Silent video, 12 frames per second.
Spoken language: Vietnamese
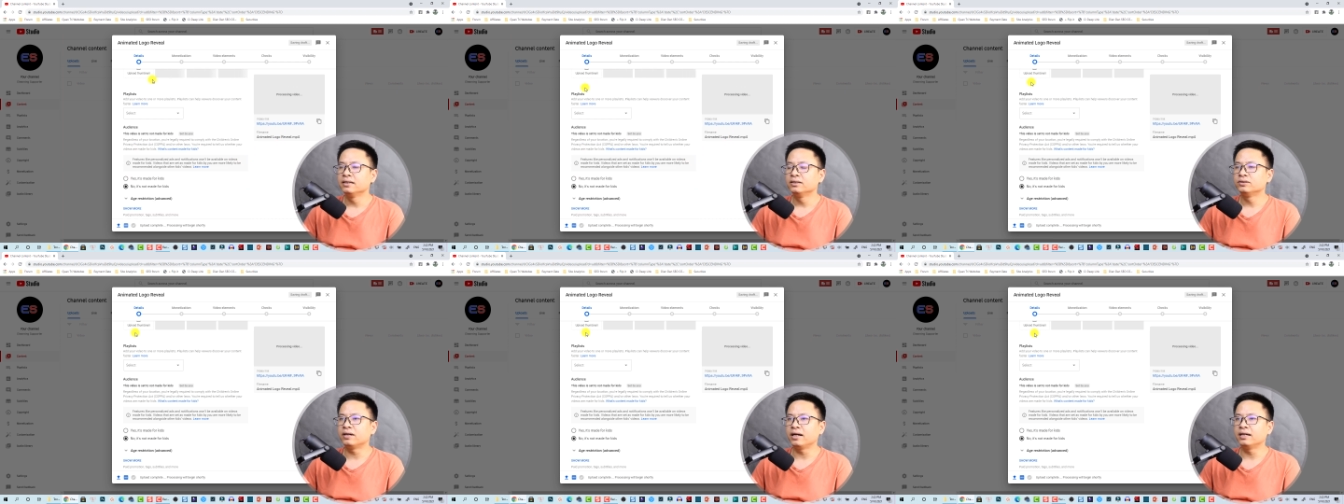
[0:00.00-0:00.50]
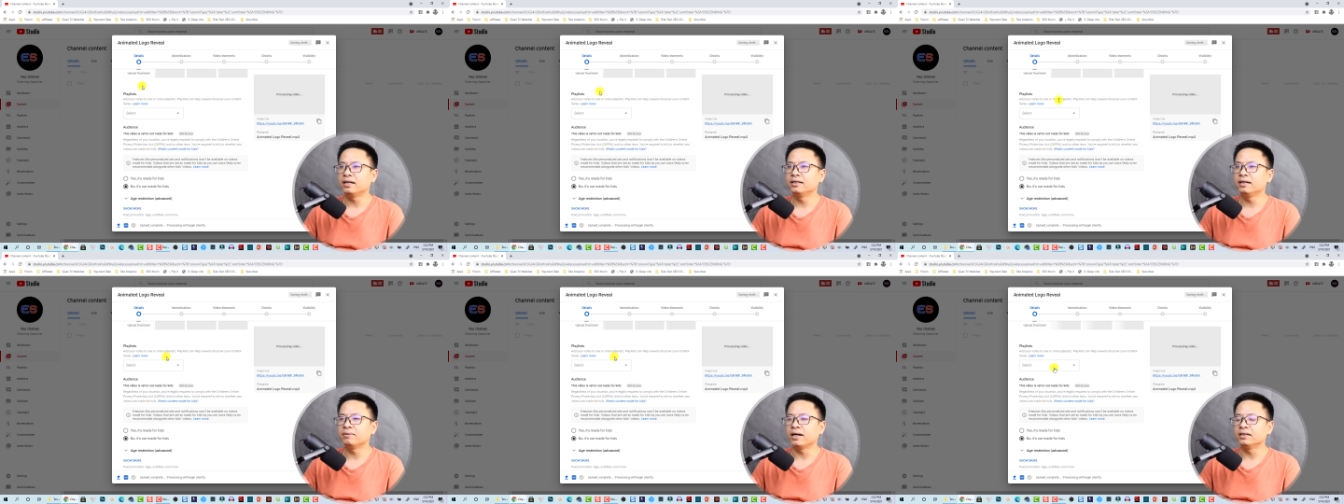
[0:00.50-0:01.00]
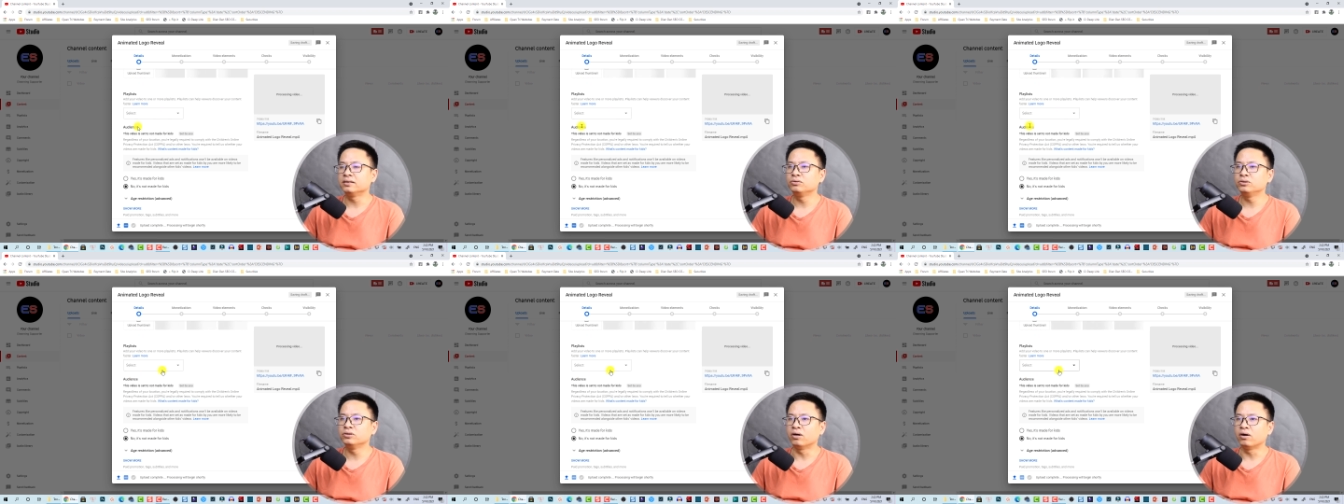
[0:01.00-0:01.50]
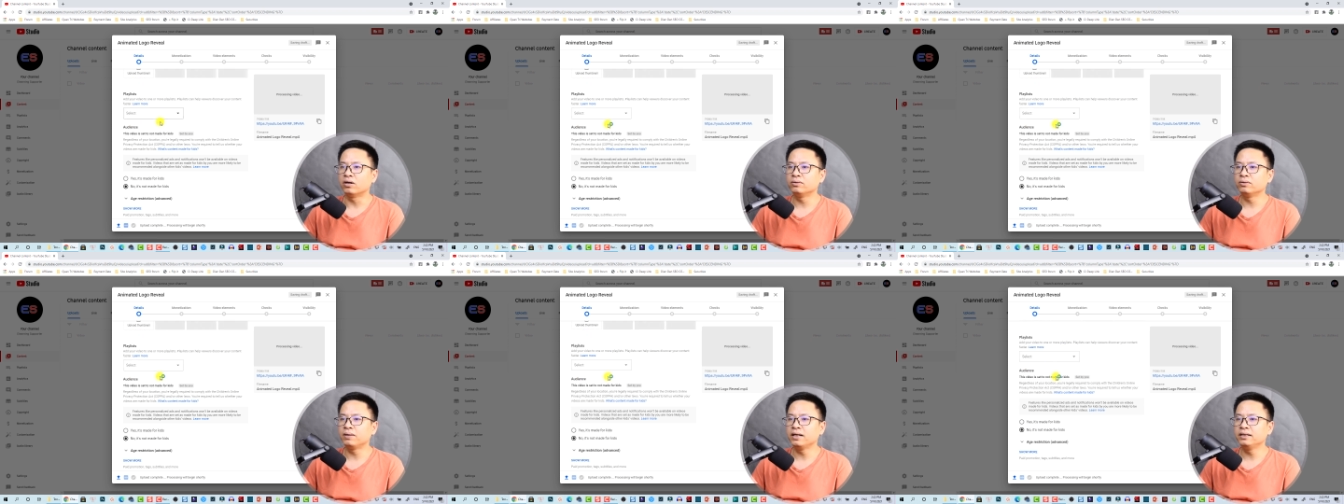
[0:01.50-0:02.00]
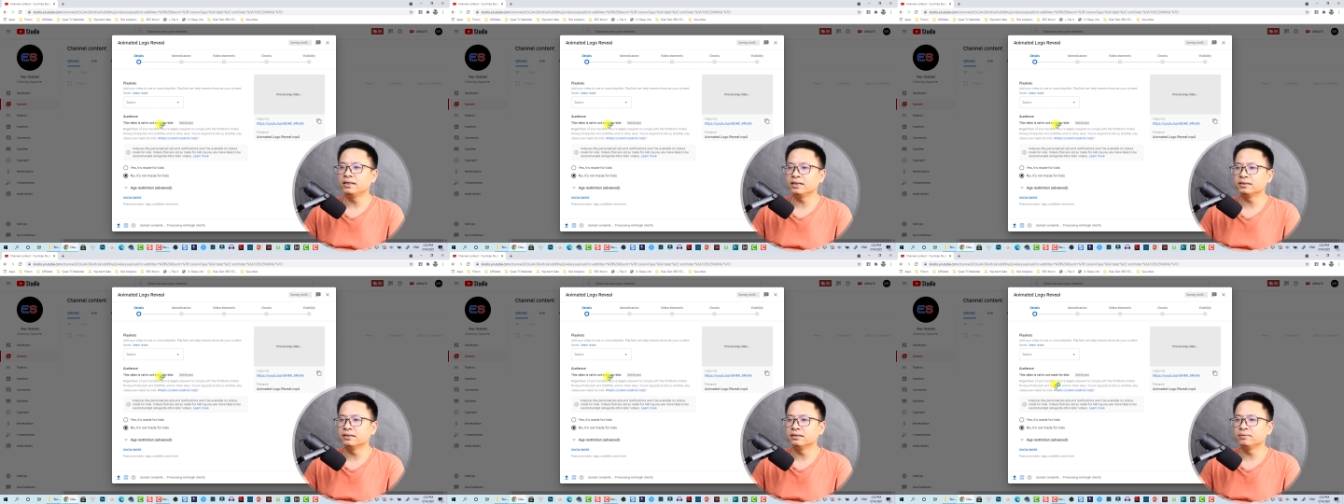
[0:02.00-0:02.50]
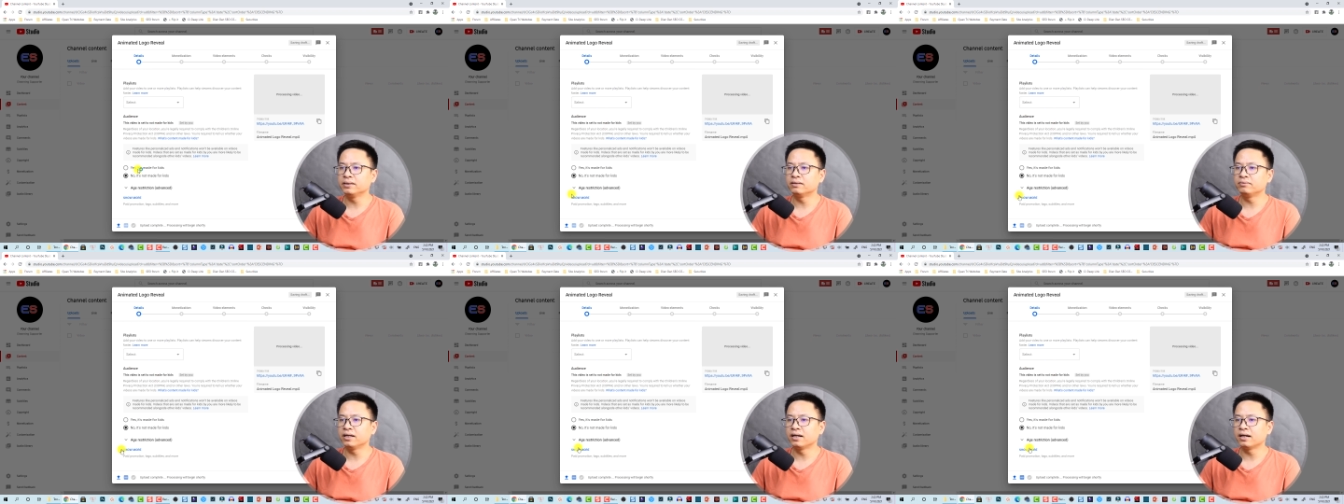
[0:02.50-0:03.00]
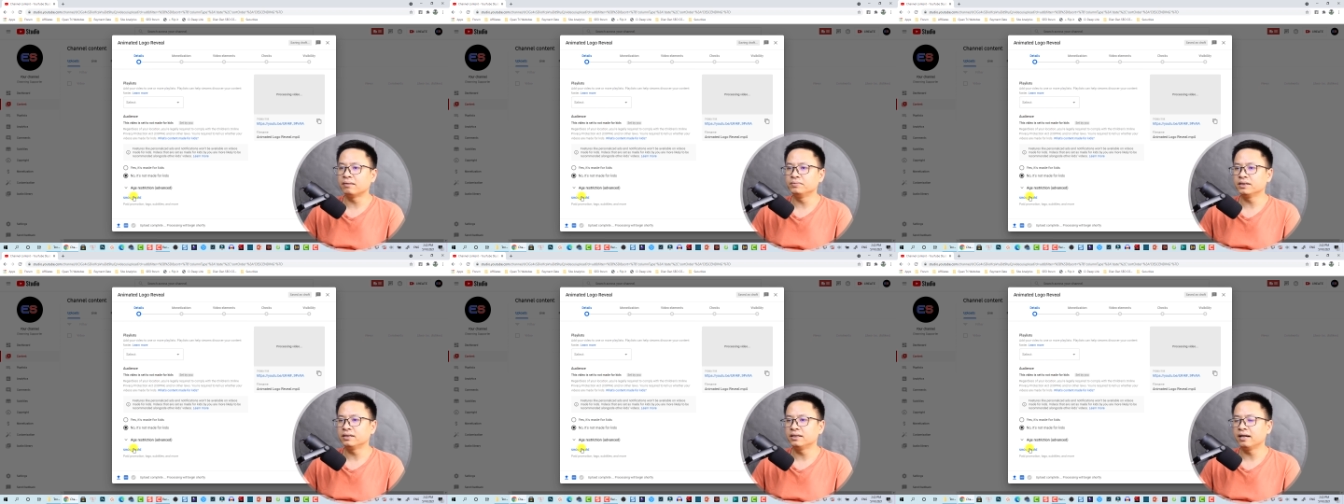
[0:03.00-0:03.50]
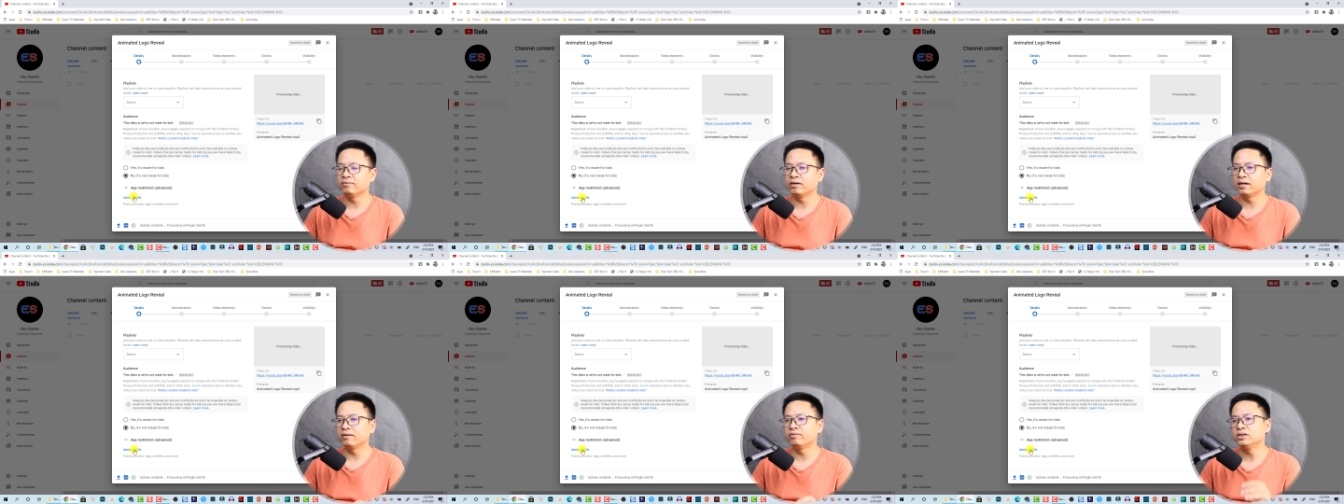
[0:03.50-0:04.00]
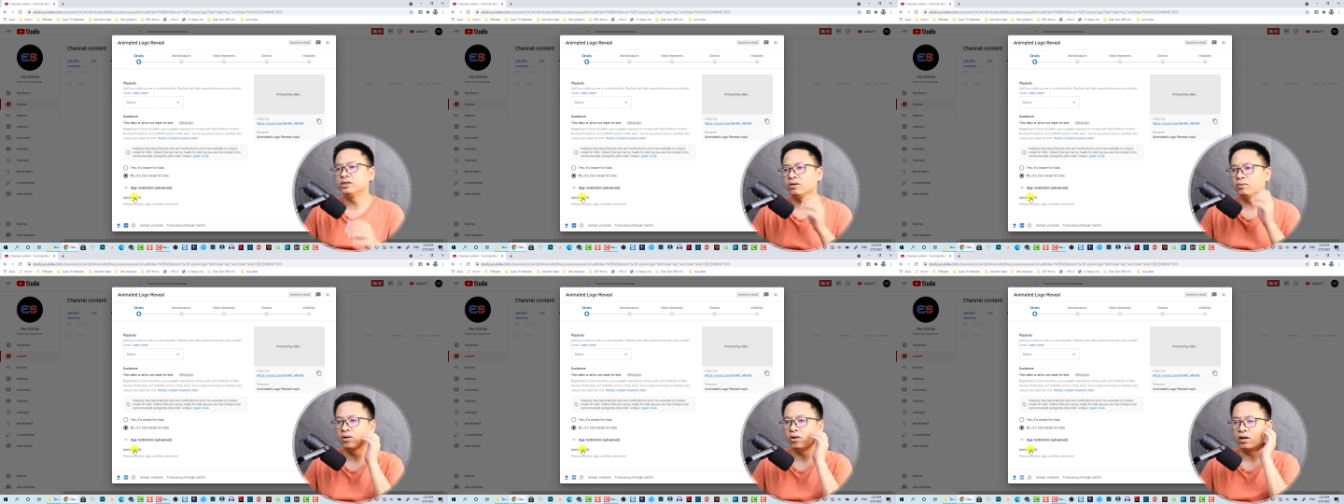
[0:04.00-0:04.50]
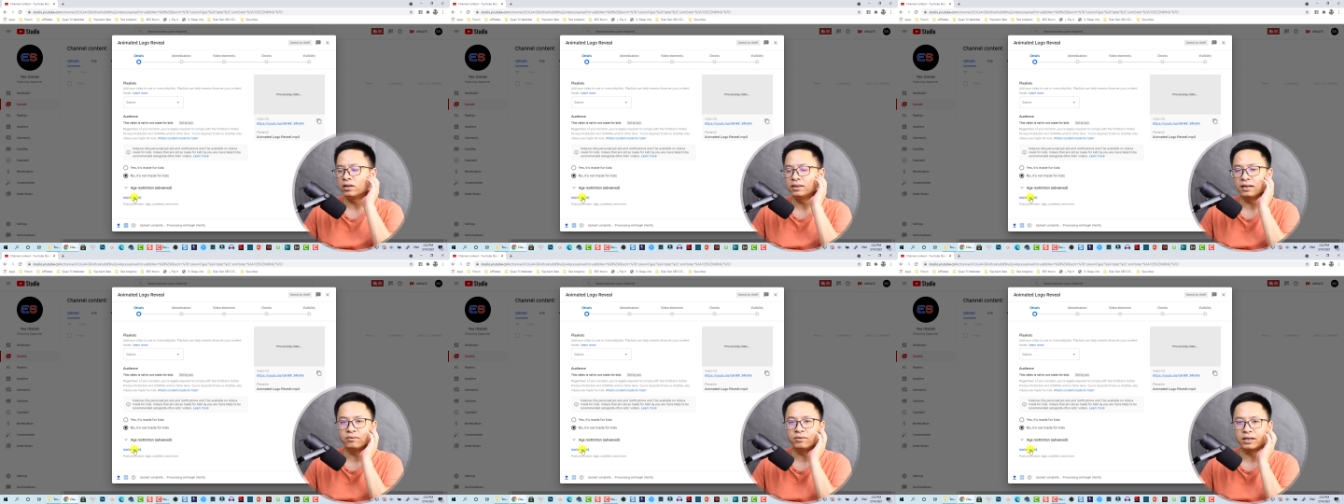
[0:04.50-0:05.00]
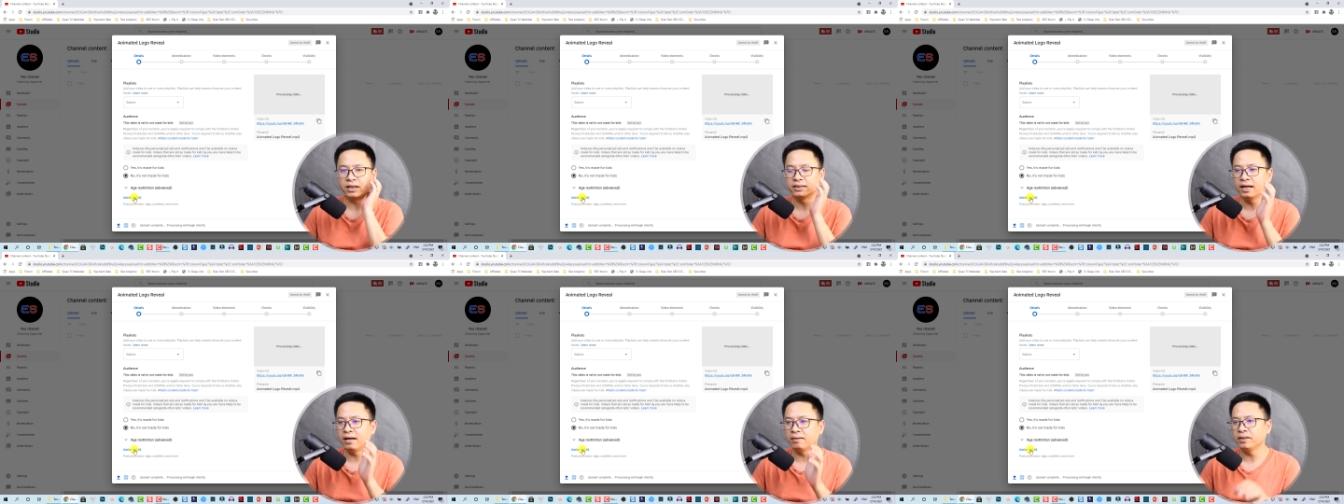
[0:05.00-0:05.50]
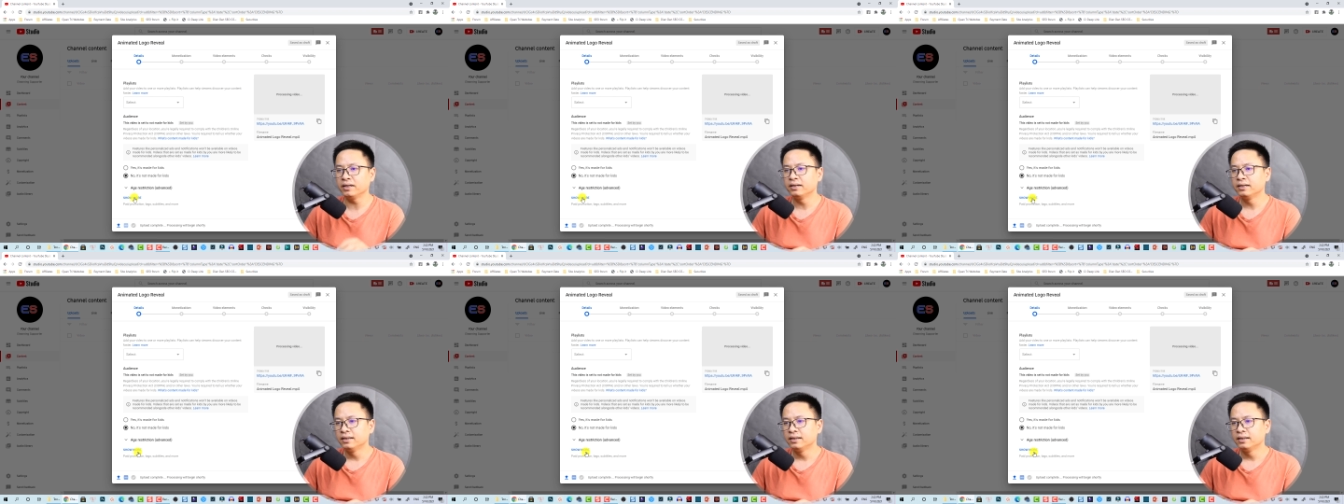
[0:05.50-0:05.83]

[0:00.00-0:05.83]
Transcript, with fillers: Chỗ này là thêm ảnh, thu nhỏ rồi playlist các thứ mình không đề cập nhé. Đây vào cái phần show more, tức là hoặc là thêm ấy.